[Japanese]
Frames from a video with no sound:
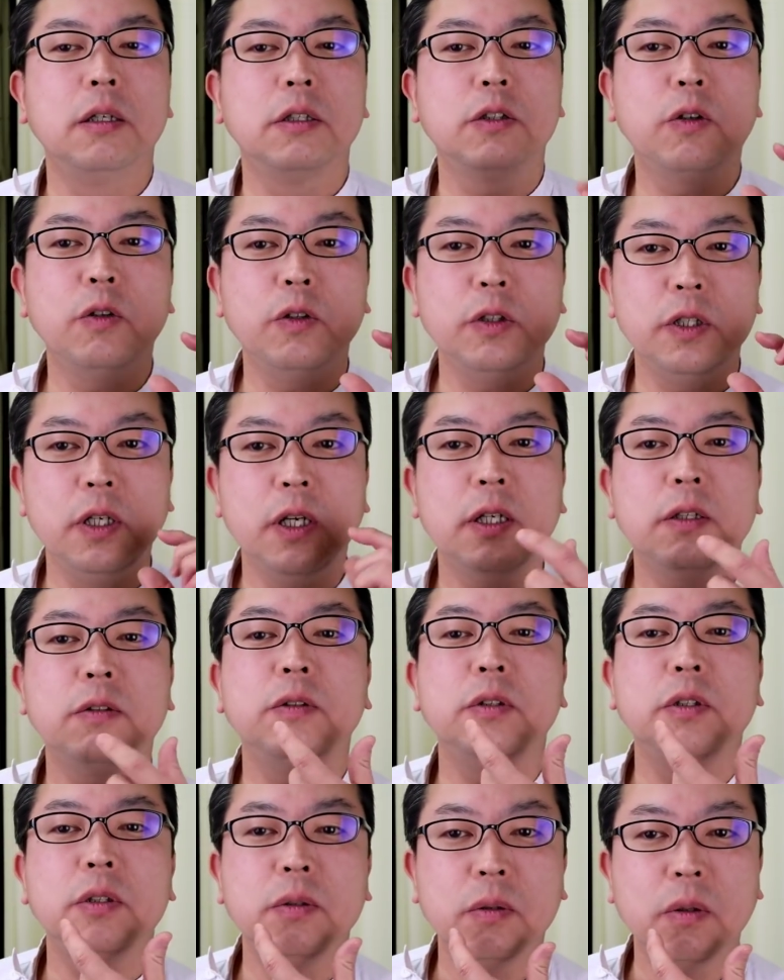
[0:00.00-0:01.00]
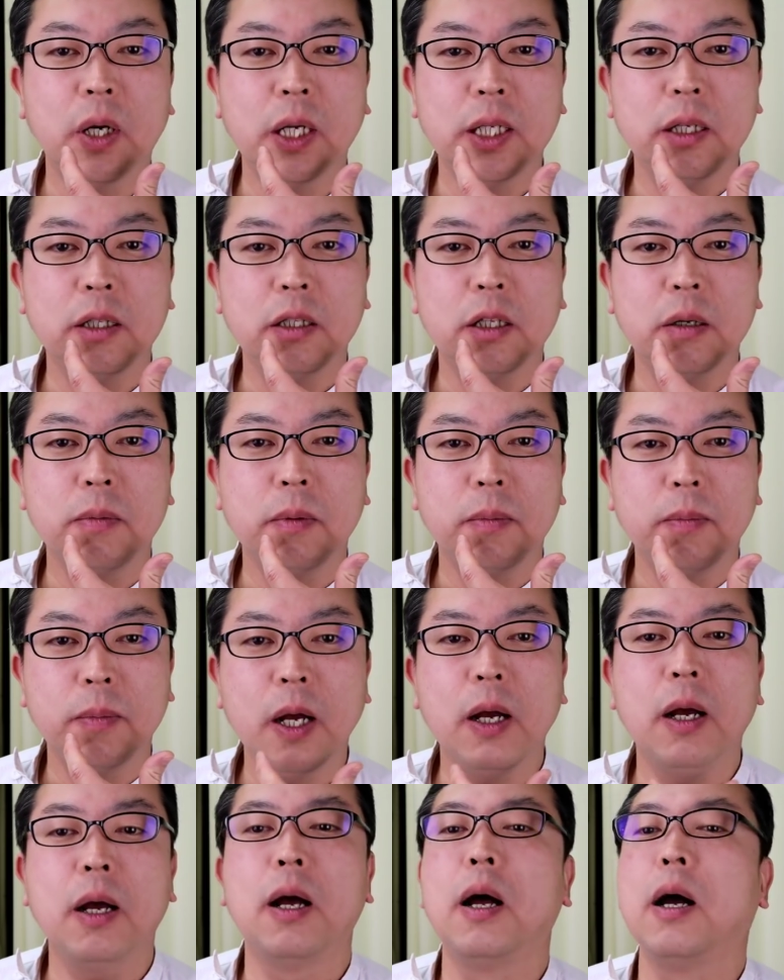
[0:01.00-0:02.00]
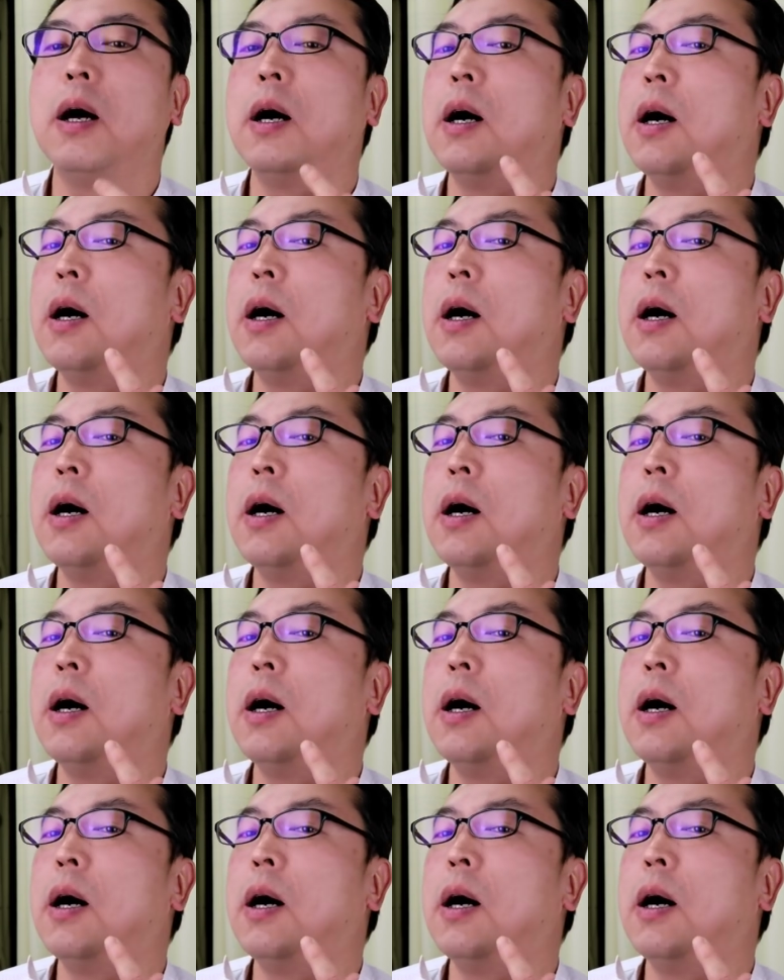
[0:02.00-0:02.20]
少し口を開けたまま